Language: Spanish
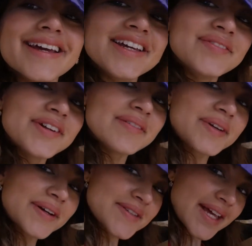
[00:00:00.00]
Y bueno
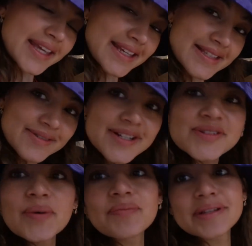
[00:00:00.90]
amigos, aquí son
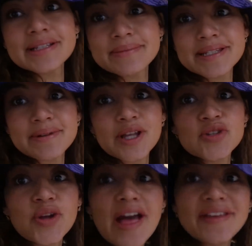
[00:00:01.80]
unas compritas más. verdad que
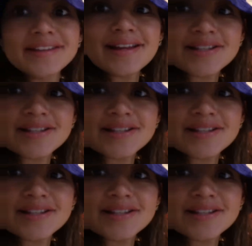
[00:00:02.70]
soy adicta